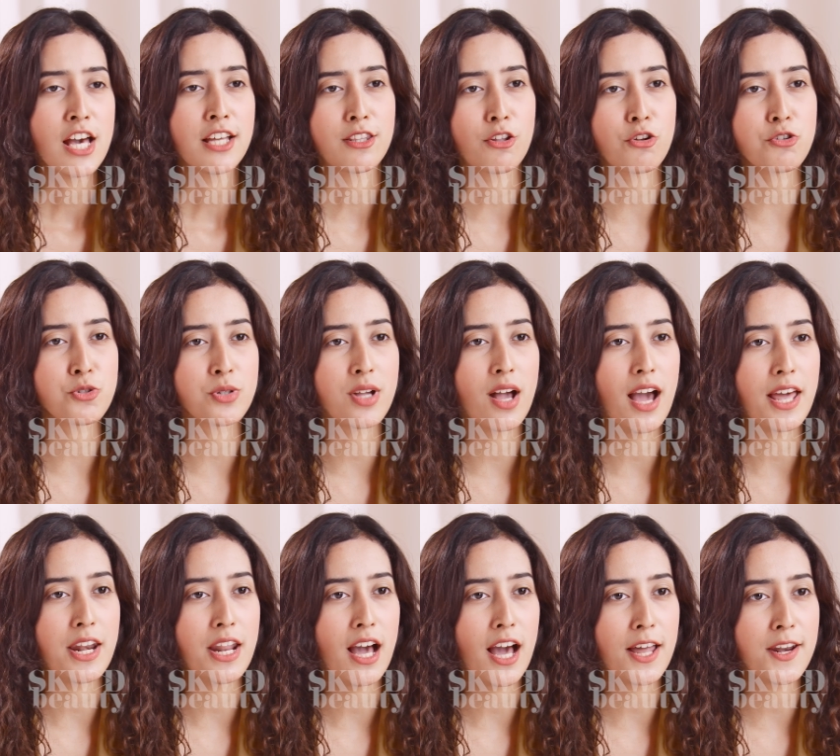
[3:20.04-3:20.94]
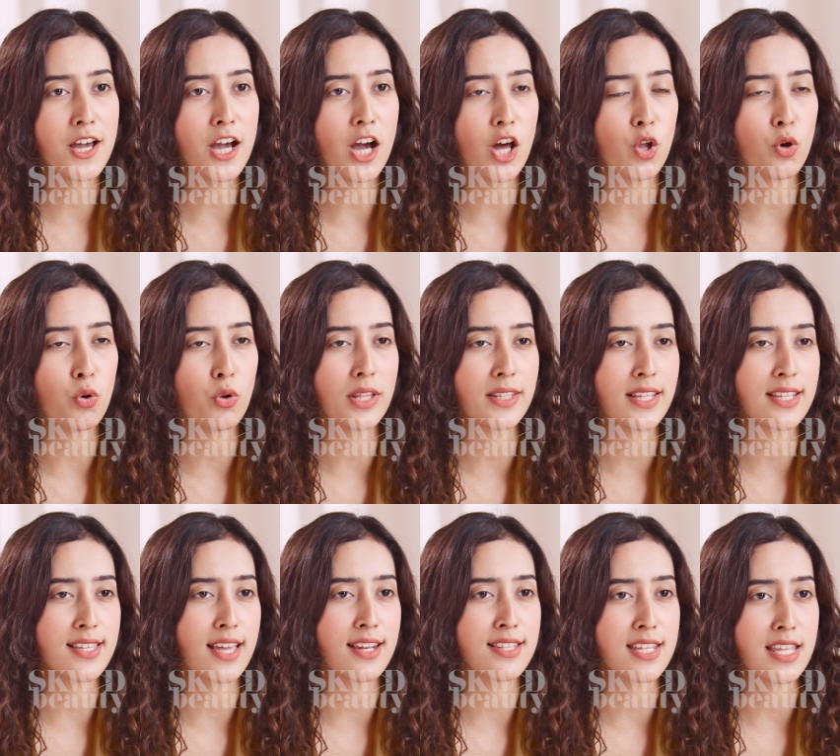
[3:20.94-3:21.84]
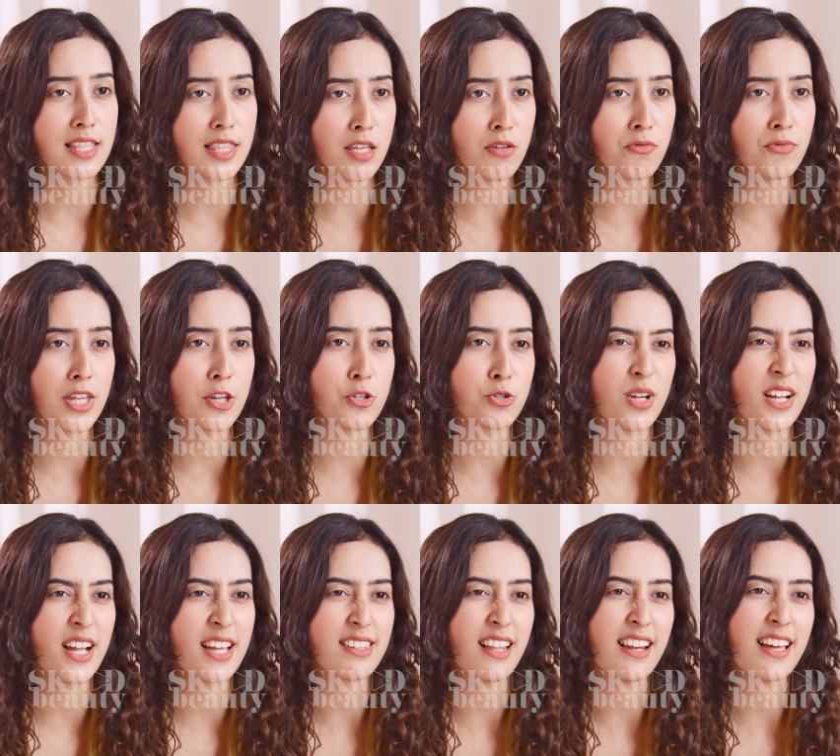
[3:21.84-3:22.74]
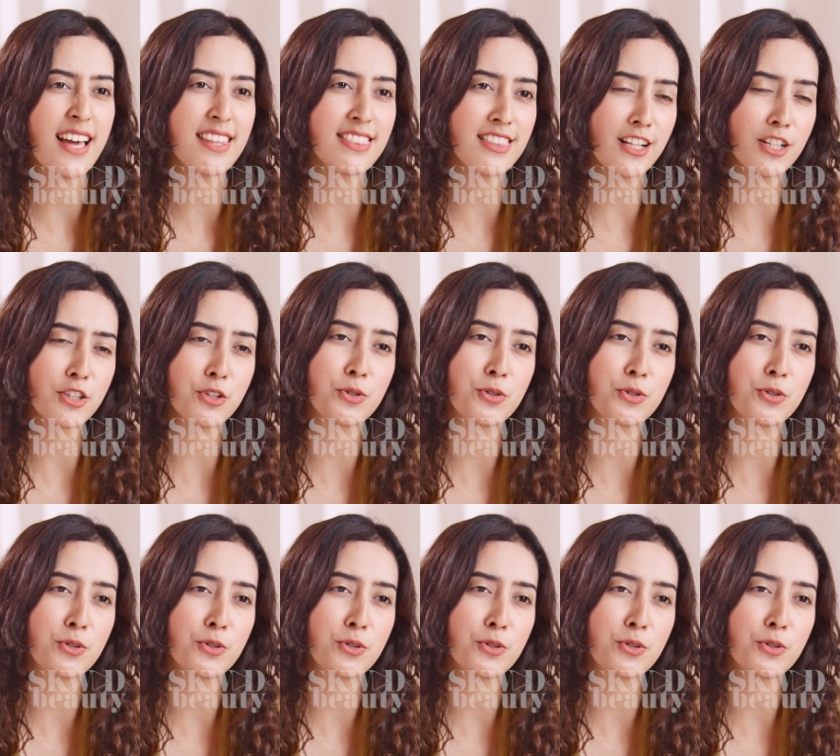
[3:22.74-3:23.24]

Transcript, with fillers: Terus juga kadang-kadang kalau kulitnya sensitif jadi suka gatal-gatal